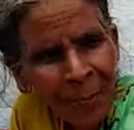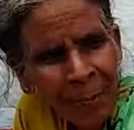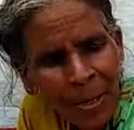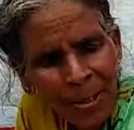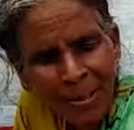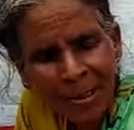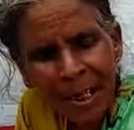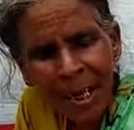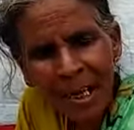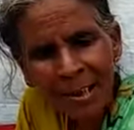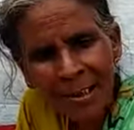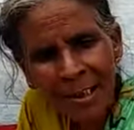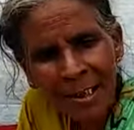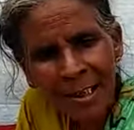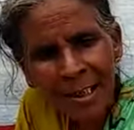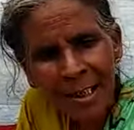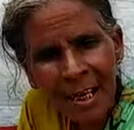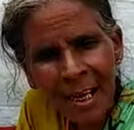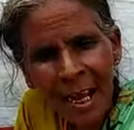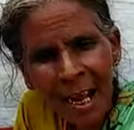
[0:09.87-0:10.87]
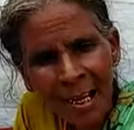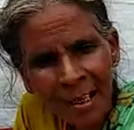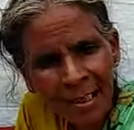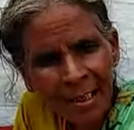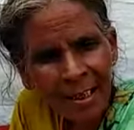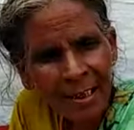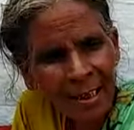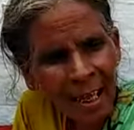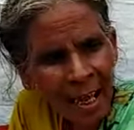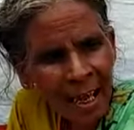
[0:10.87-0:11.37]

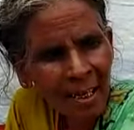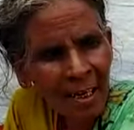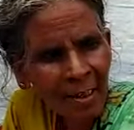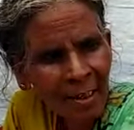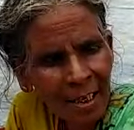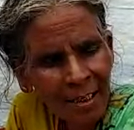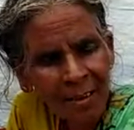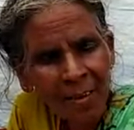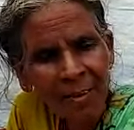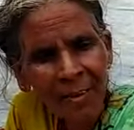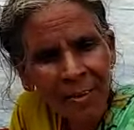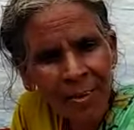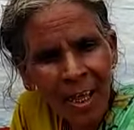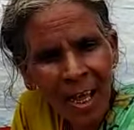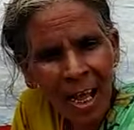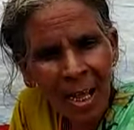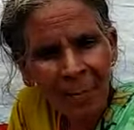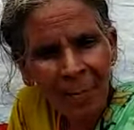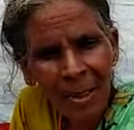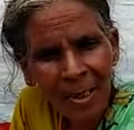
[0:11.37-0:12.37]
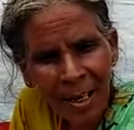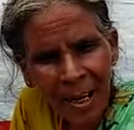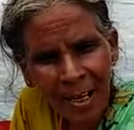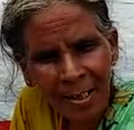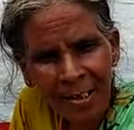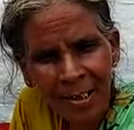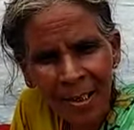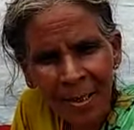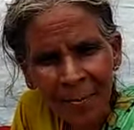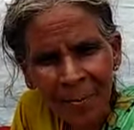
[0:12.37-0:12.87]
పచాజీరాడి రాన ఎక్కువదా ఆమె
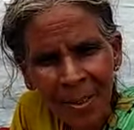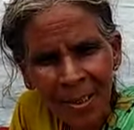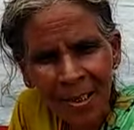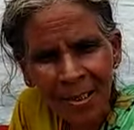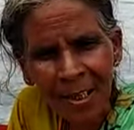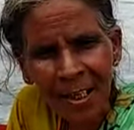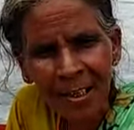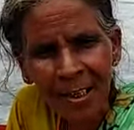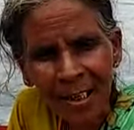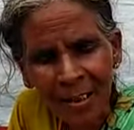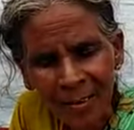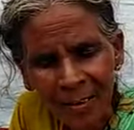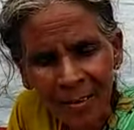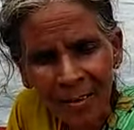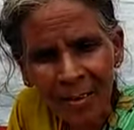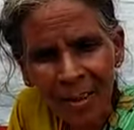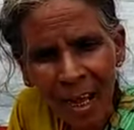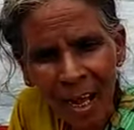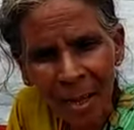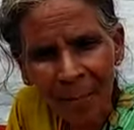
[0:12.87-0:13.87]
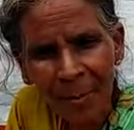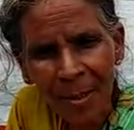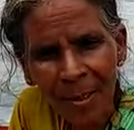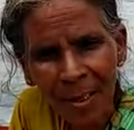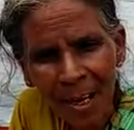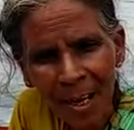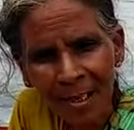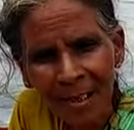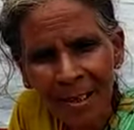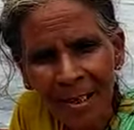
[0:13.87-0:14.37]
గడి మీద ఎక్కువదా ఆమె
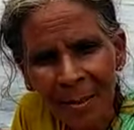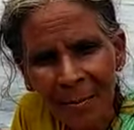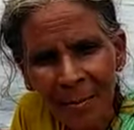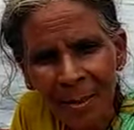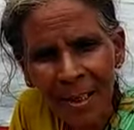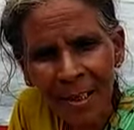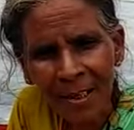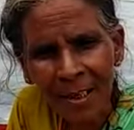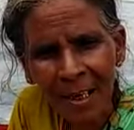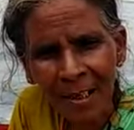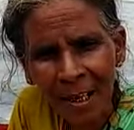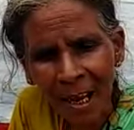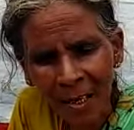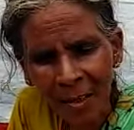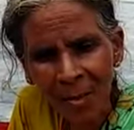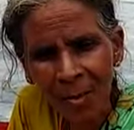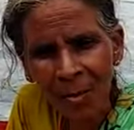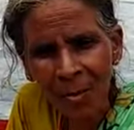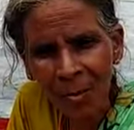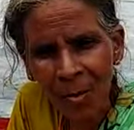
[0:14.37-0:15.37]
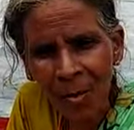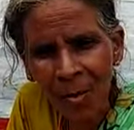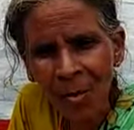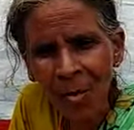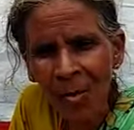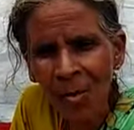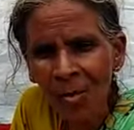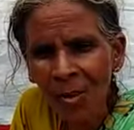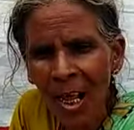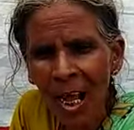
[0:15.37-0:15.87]
గడి మీద గల్లు
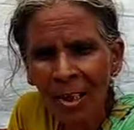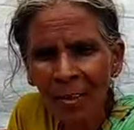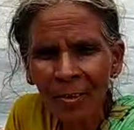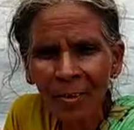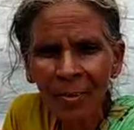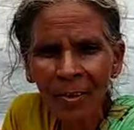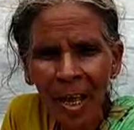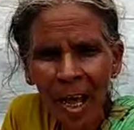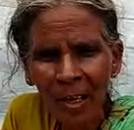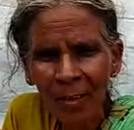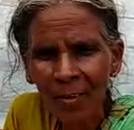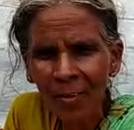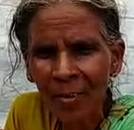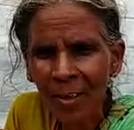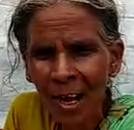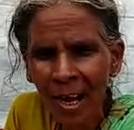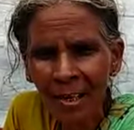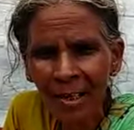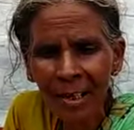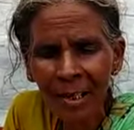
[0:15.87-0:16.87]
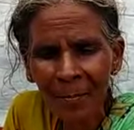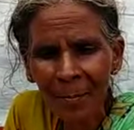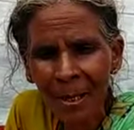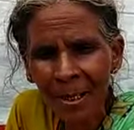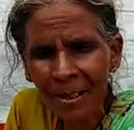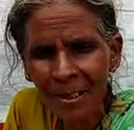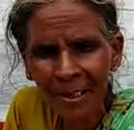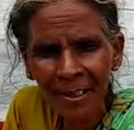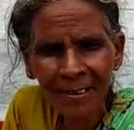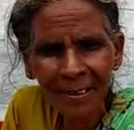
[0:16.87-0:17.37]
గుల్లు నదువులకు గడి
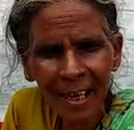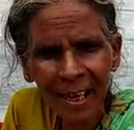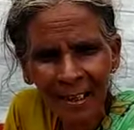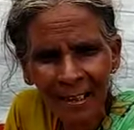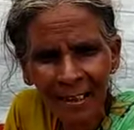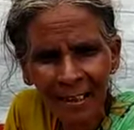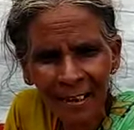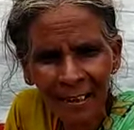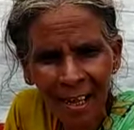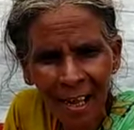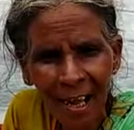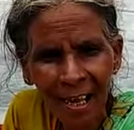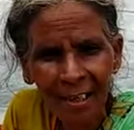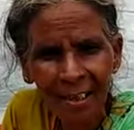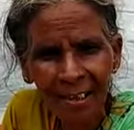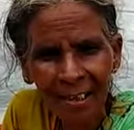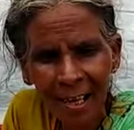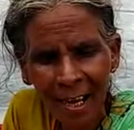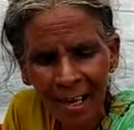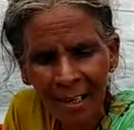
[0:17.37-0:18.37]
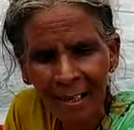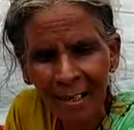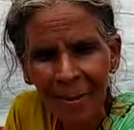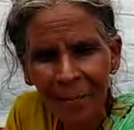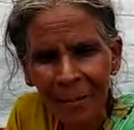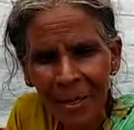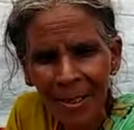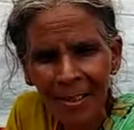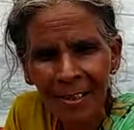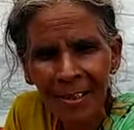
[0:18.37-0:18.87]
బెదిరిత వీనాది గడి
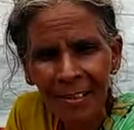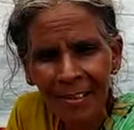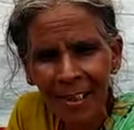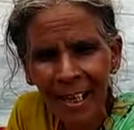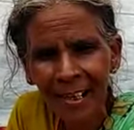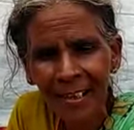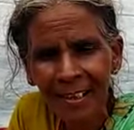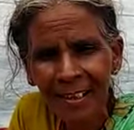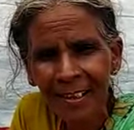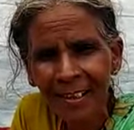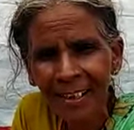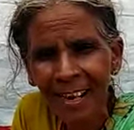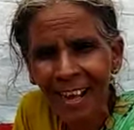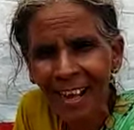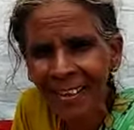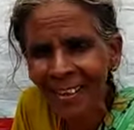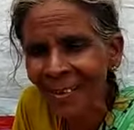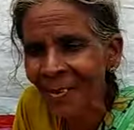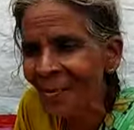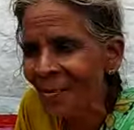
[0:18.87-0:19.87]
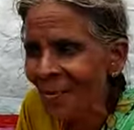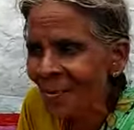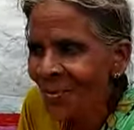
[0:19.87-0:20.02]
బెదిరిత వీనాది